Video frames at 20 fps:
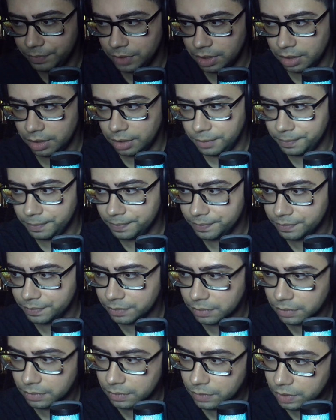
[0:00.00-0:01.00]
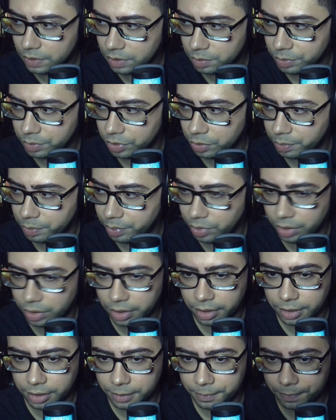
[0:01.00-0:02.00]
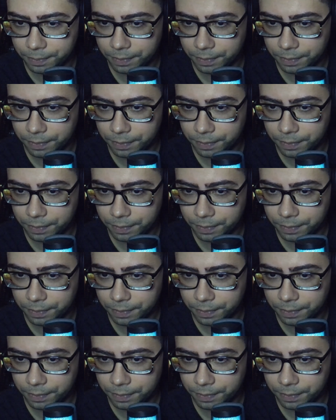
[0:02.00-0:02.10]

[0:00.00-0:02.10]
Olha aí. Diminuir um pouco aqui.